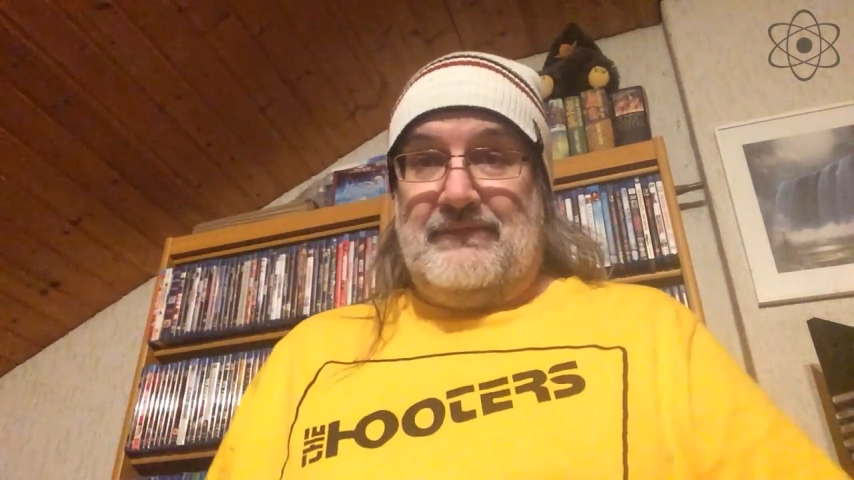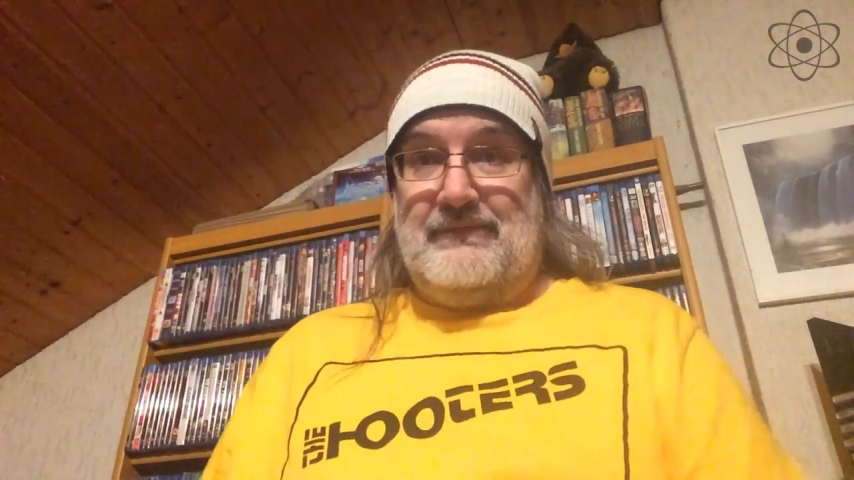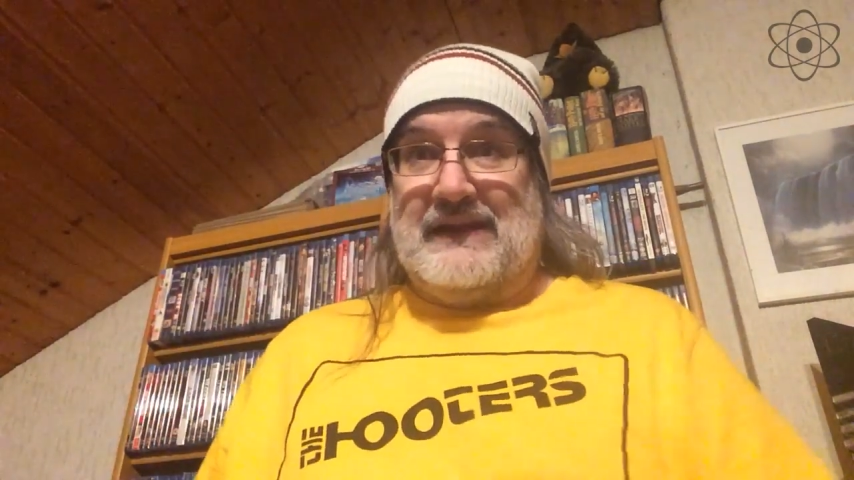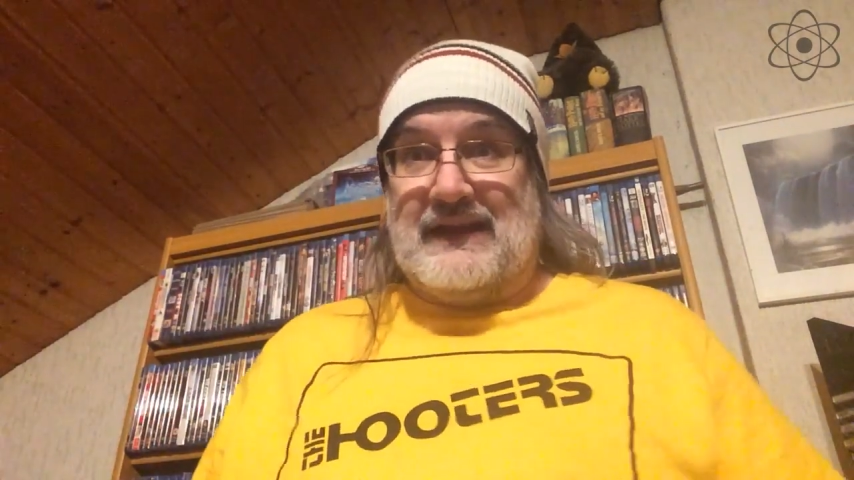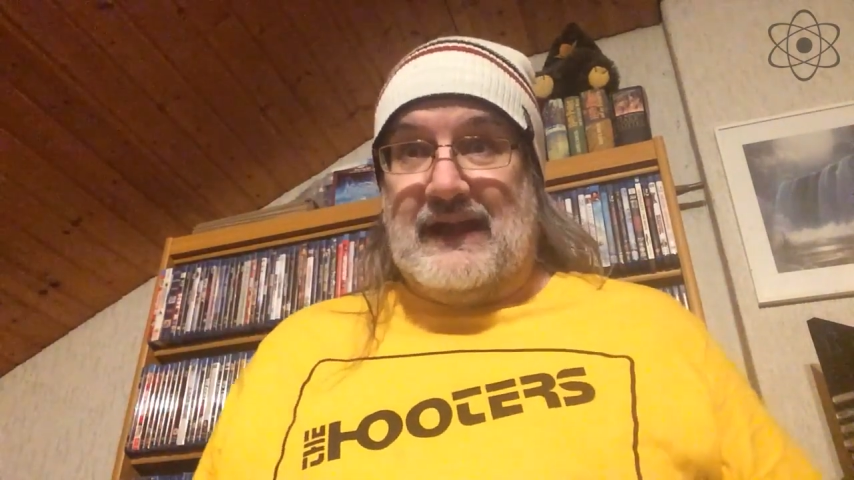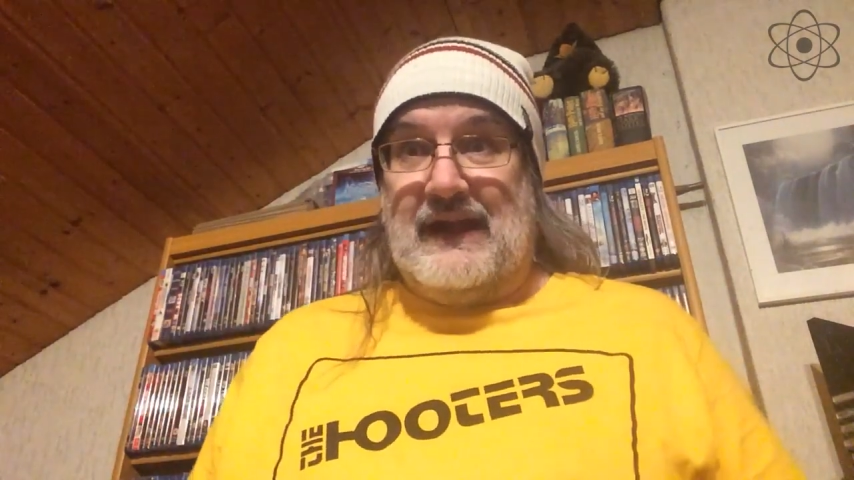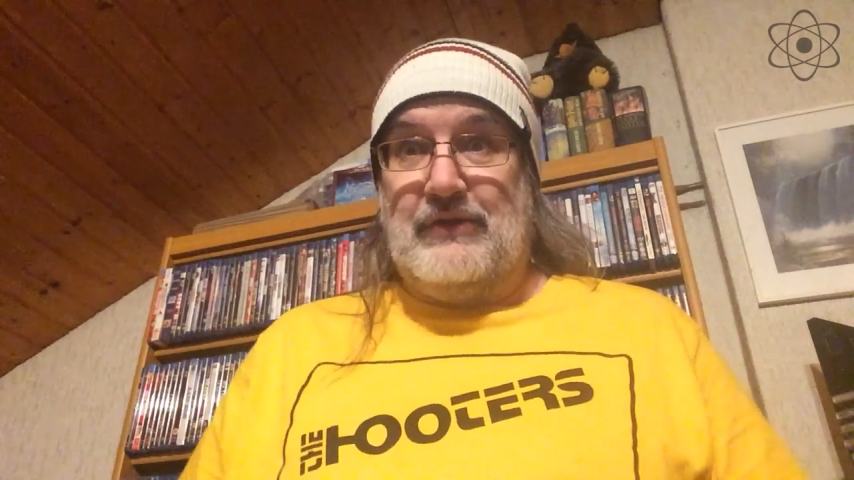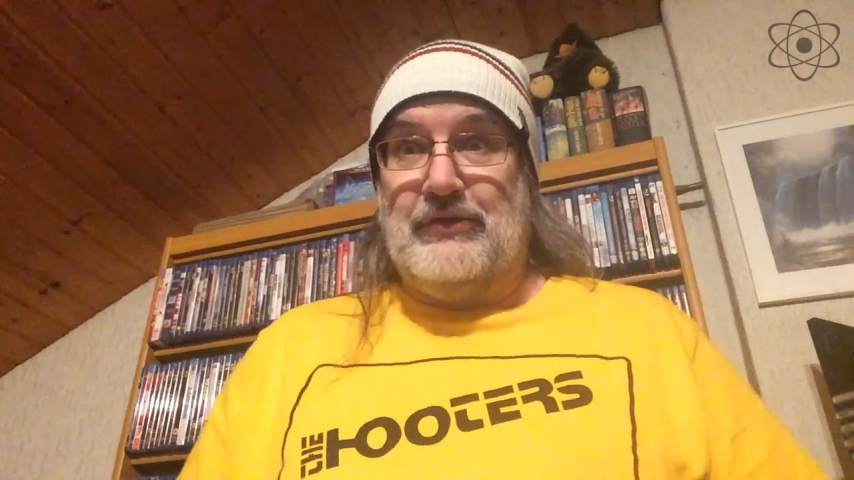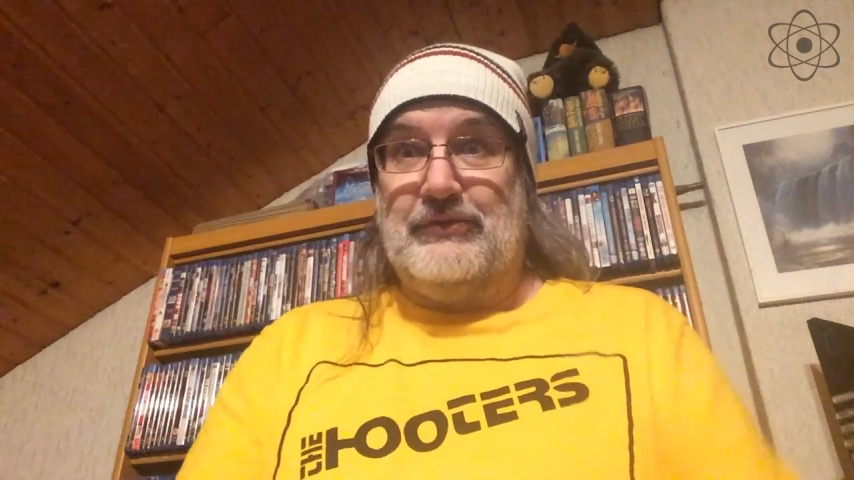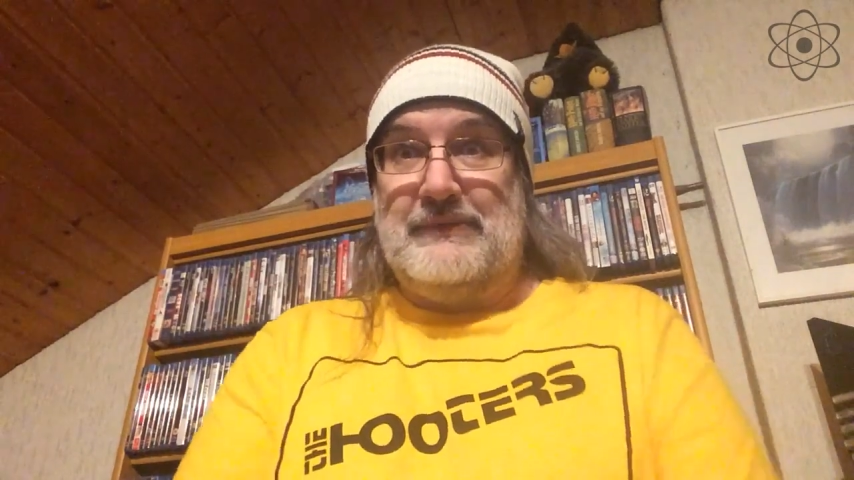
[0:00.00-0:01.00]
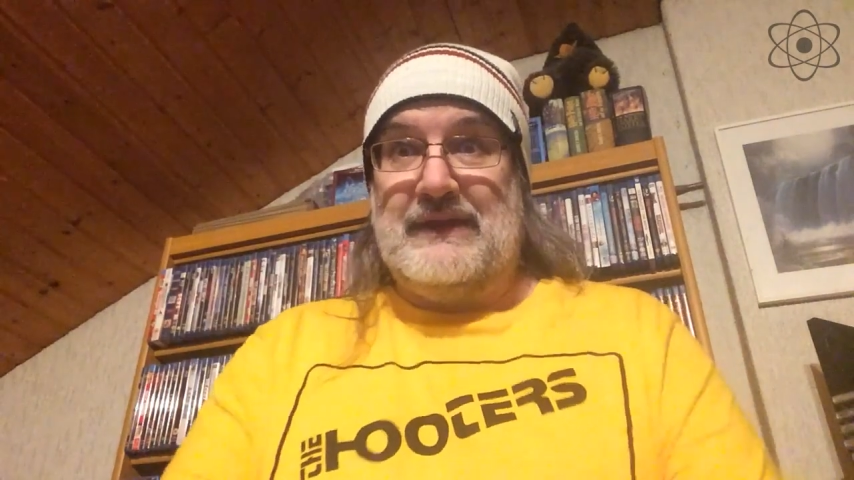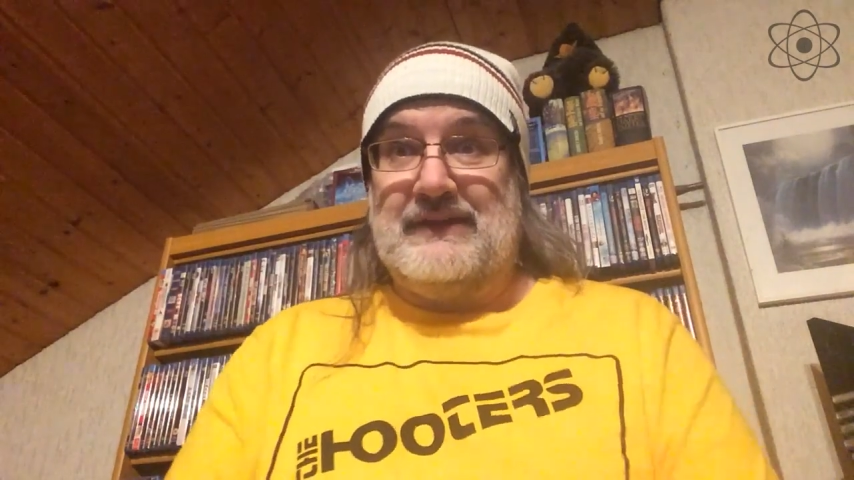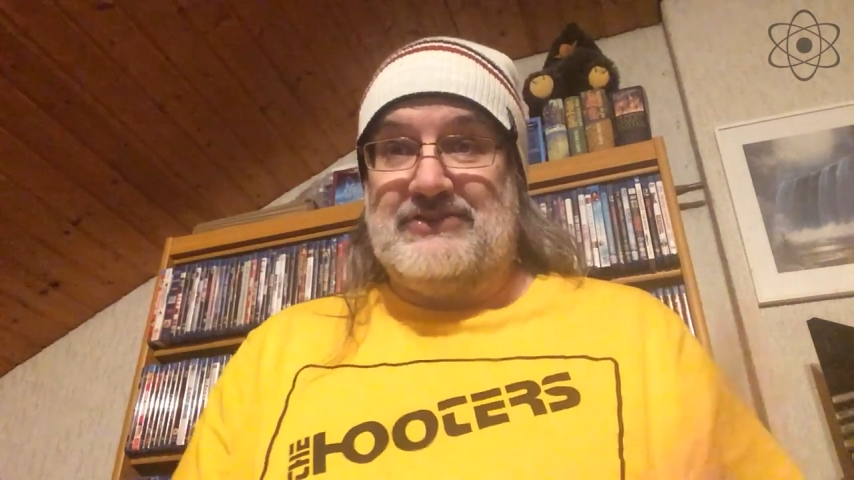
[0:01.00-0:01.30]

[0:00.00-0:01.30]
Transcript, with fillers: Material konsumieren,